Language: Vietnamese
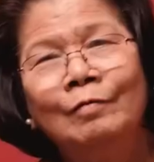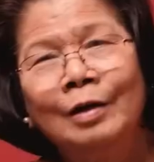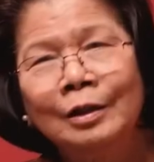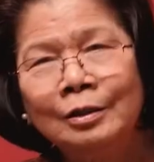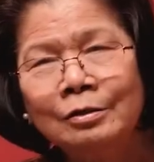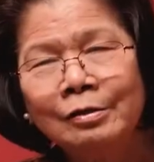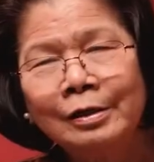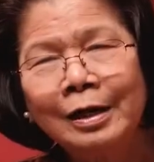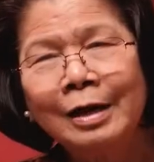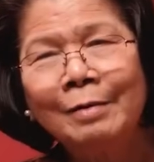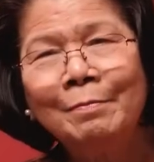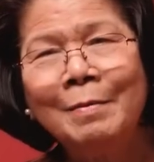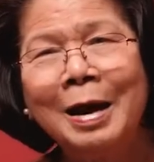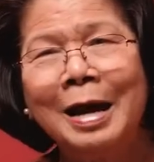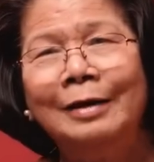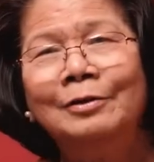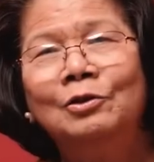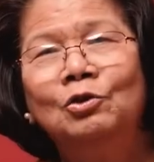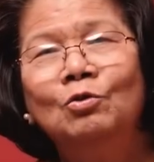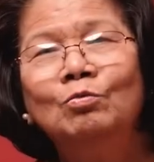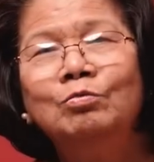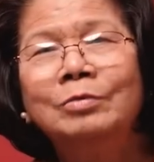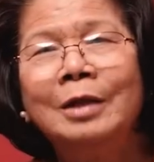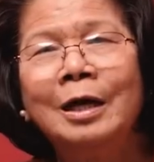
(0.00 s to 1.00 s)
và thưa các bạn
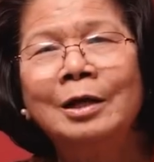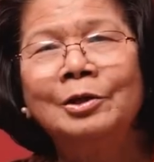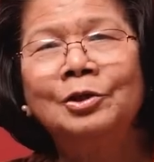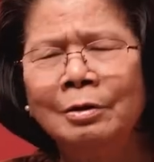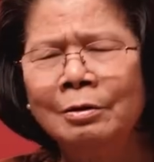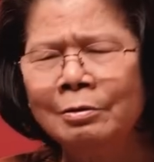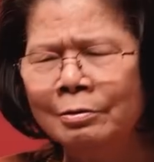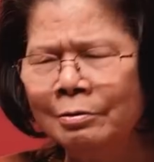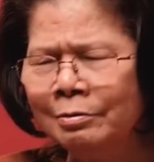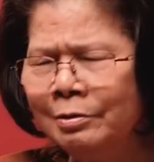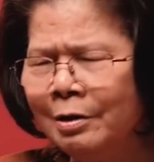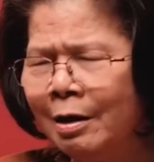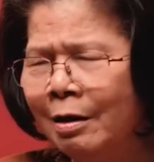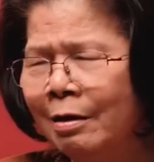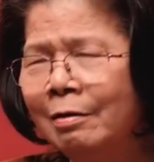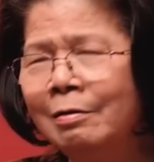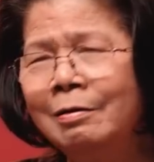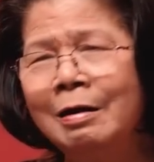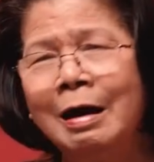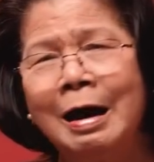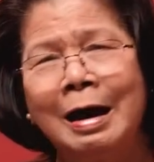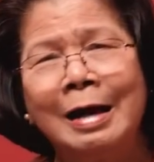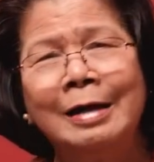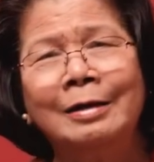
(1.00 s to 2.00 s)
chúng ta thử nhớ
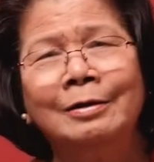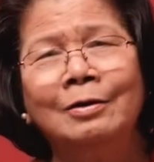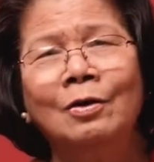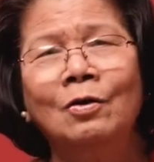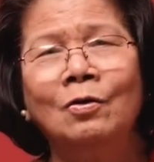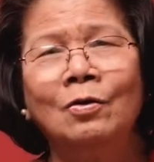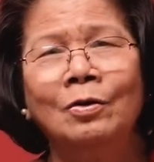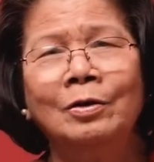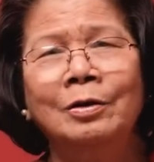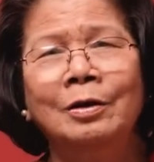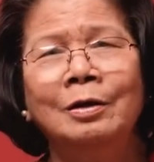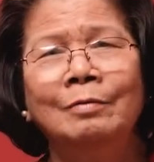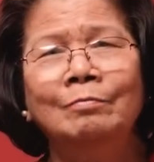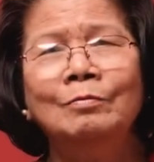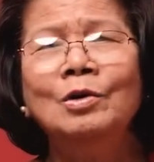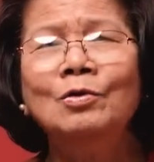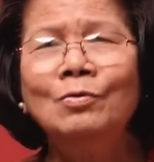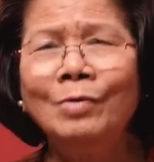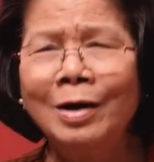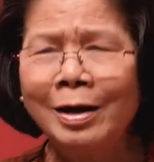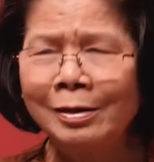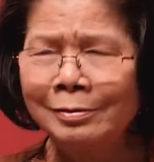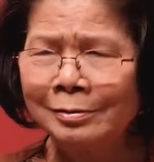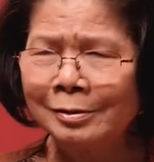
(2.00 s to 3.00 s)
lại coi
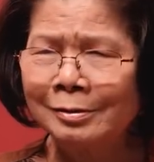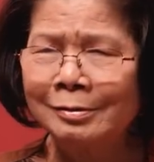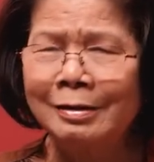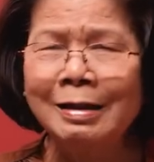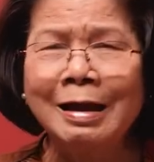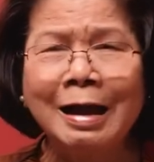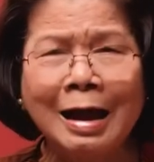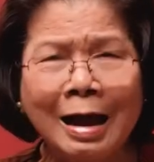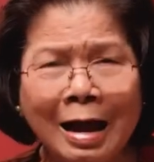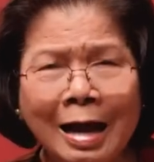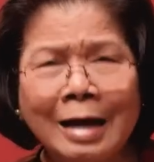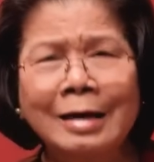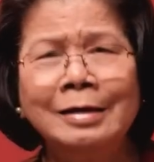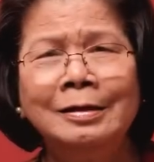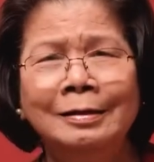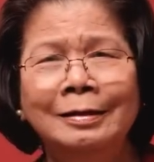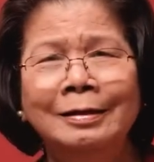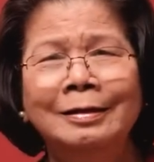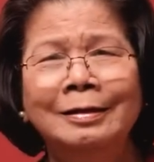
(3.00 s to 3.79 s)
Bill Gates là ai